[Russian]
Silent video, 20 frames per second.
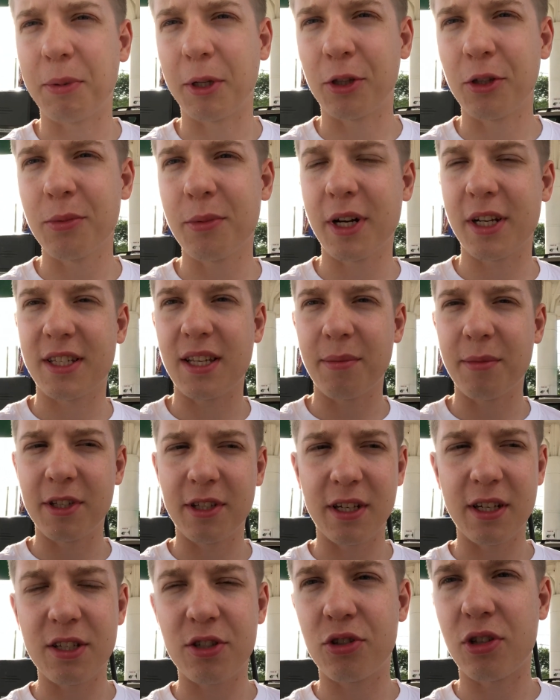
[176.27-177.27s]
и потом самое
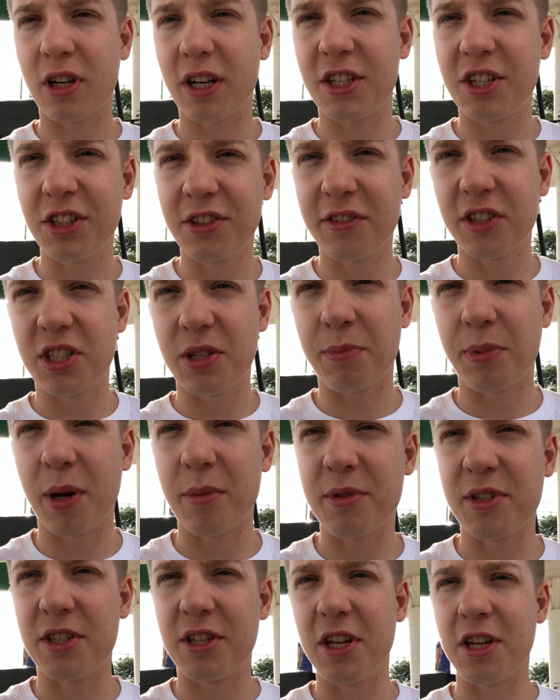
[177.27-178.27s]
интересное, что ты рассчитываешься
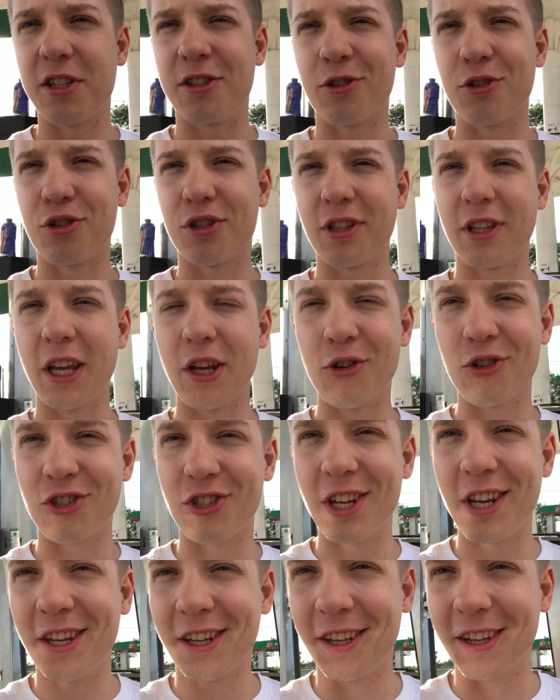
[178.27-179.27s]
прямо здесь, то есть ты даешь
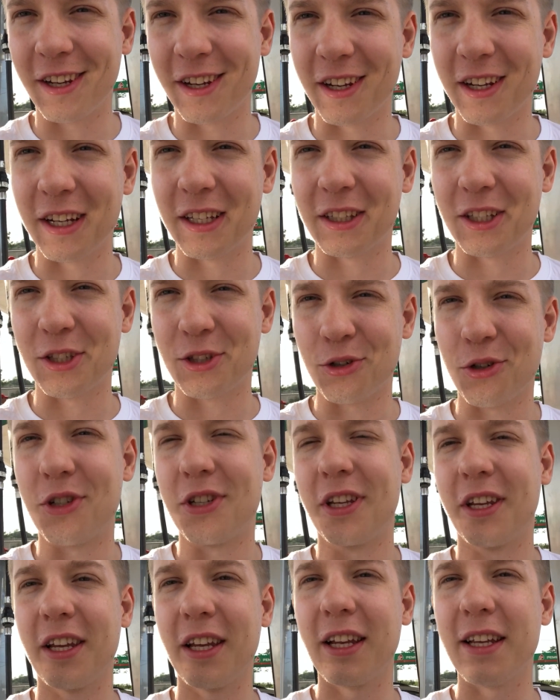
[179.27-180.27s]
деньги этой
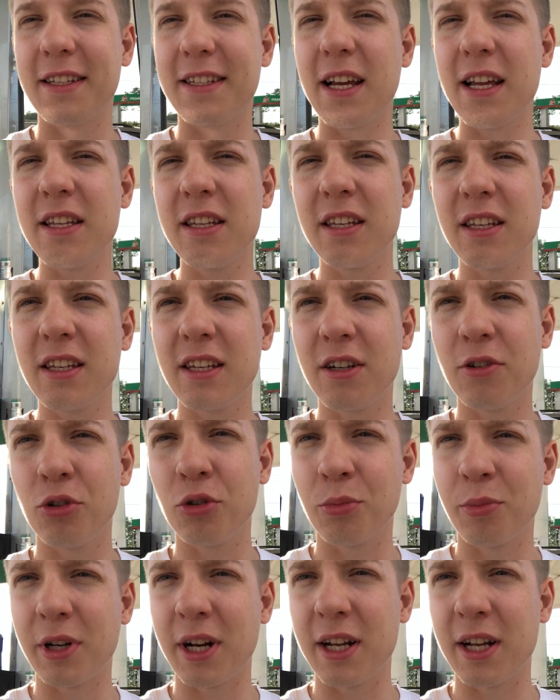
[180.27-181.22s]
тетеньке или дяденьке, он